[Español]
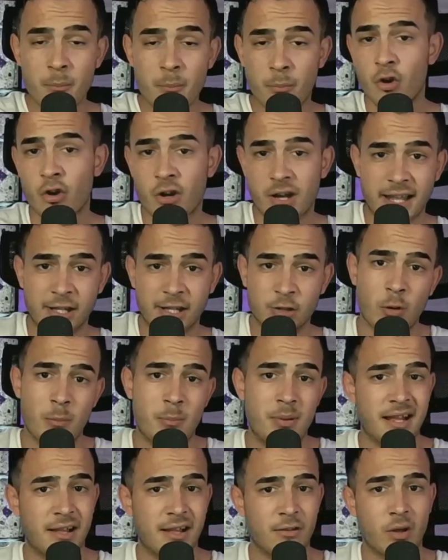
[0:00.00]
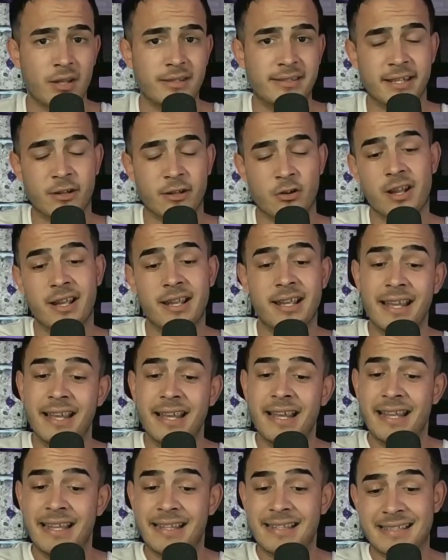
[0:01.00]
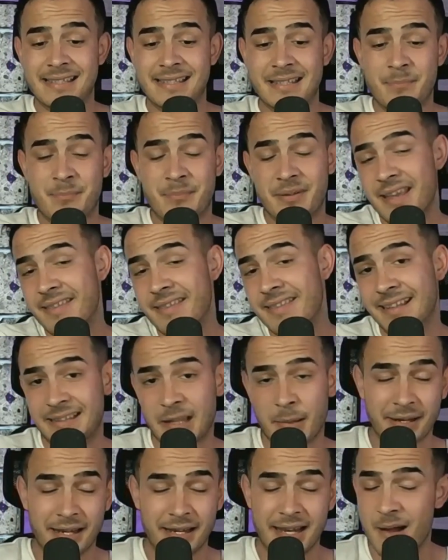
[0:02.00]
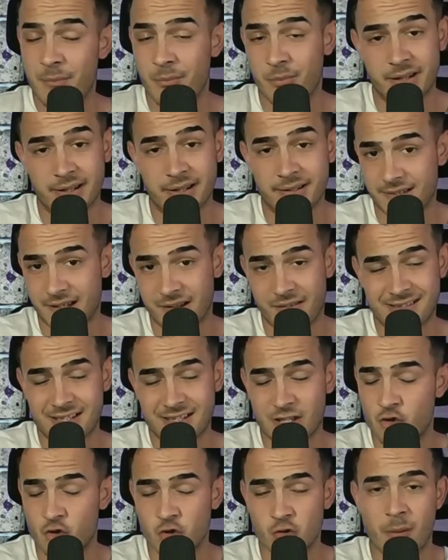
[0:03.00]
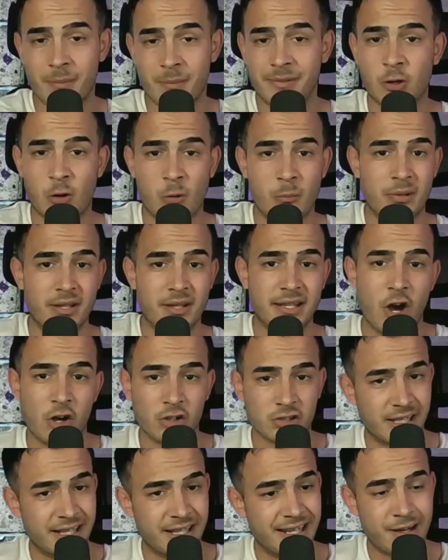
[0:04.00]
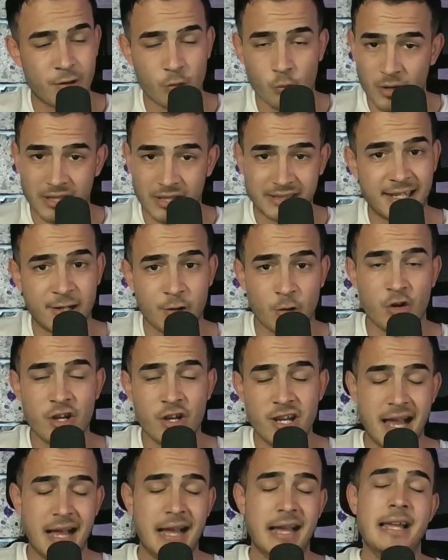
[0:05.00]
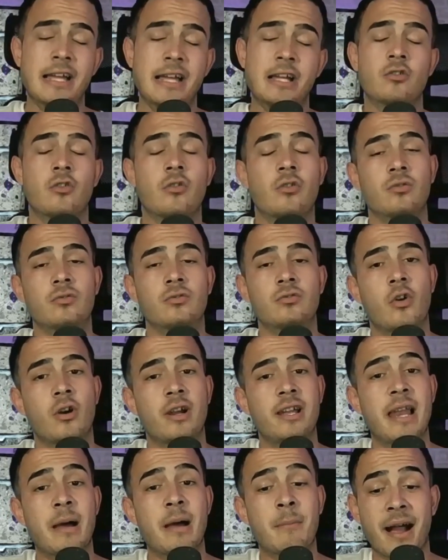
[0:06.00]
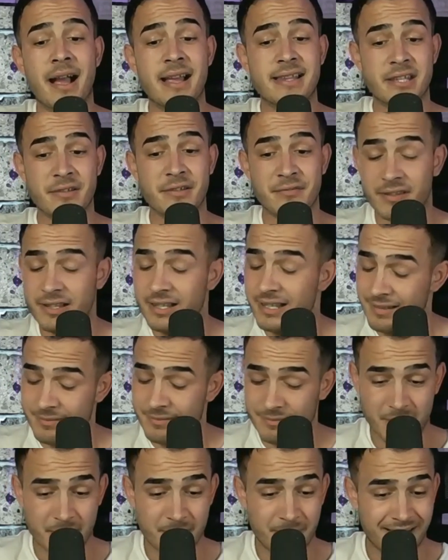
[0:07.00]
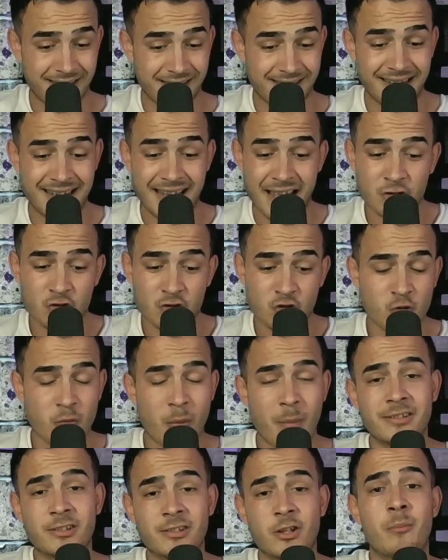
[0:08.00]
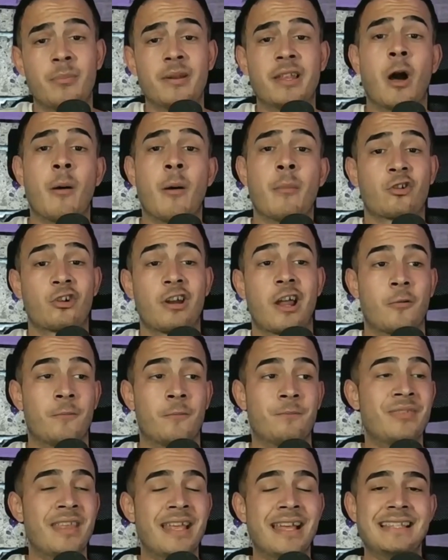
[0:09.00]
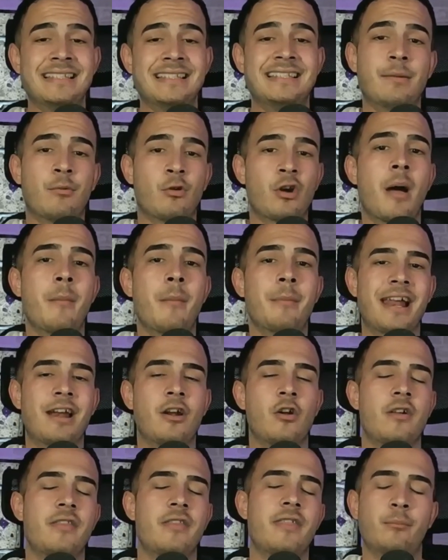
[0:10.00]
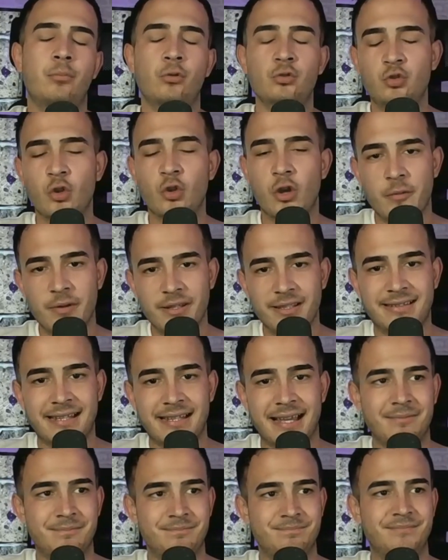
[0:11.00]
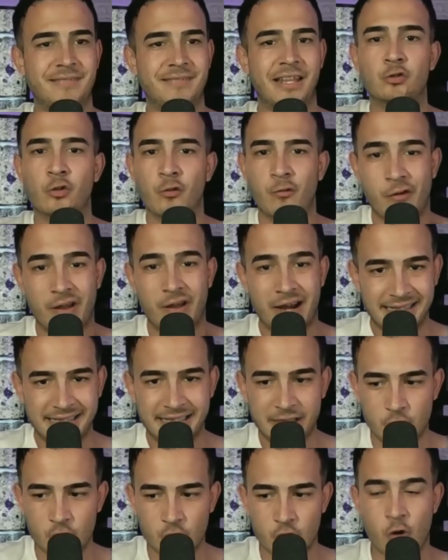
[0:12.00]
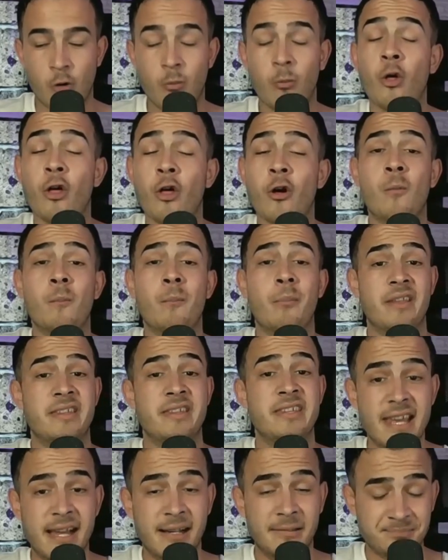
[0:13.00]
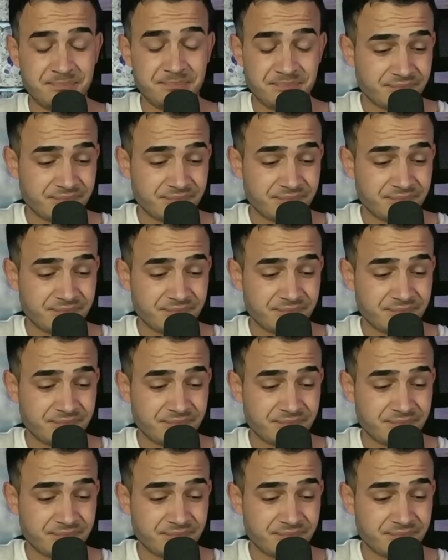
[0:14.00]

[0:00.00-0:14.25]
por lo que les estuve explicando antes. Creo que si pierde esta pelea, pues le va a ser sumamente complicado tener una trilogía con, con Islam Magachev. Me parecería sumamente complicado. Pero claro, si te pones a mirarlo desde el punto de vista tanto fanático como de compañía,